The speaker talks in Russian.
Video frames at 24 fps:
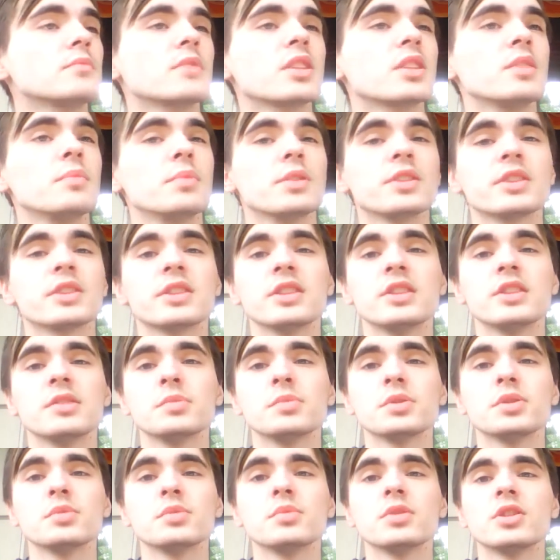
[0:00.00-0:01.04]
Капец, я не
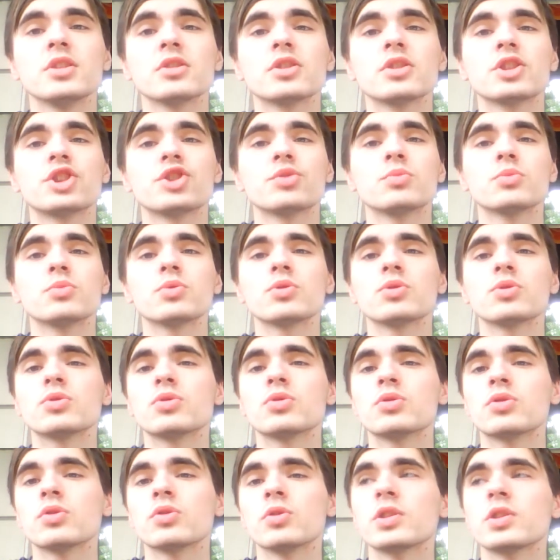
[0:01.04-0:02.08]
понимаю, к чему -то
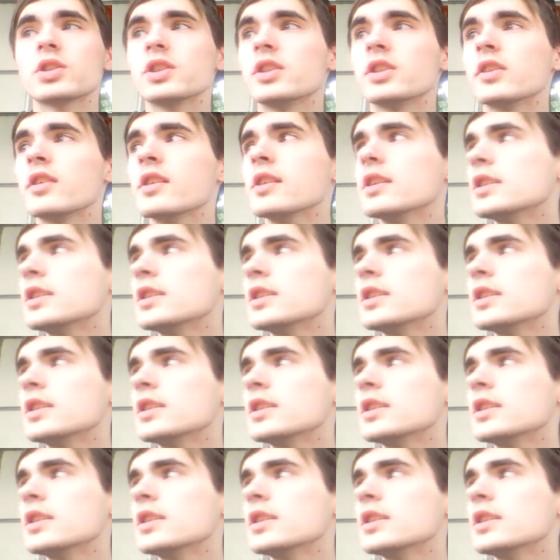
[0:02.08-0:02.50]
только